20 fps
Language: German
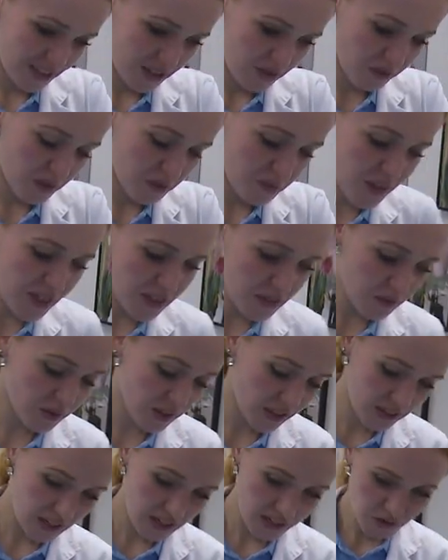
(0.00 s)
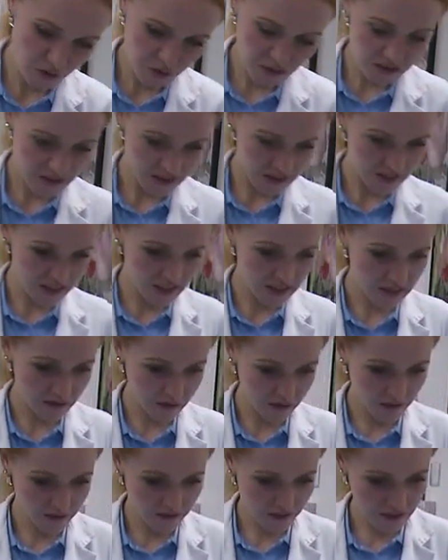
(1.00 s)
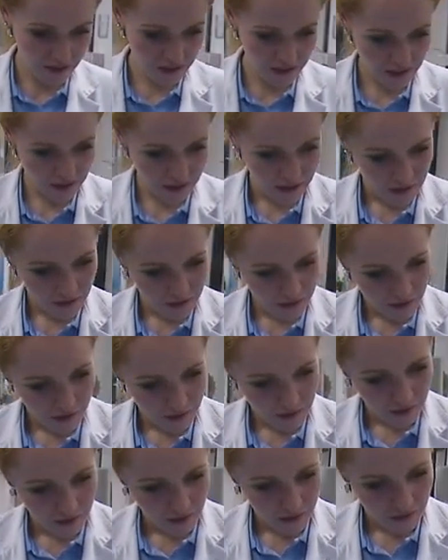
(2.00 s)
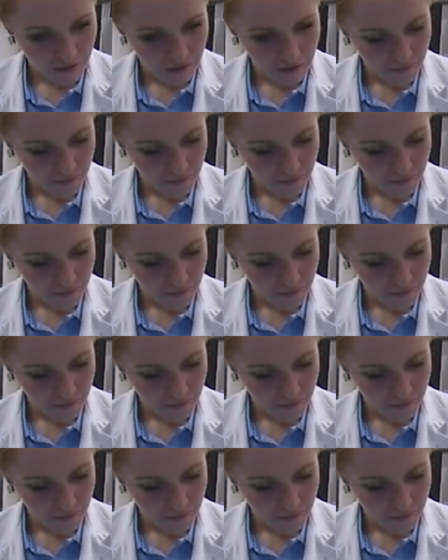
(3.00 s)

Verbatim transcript: Was machst du denn da? Juckt's dich oder was? yes,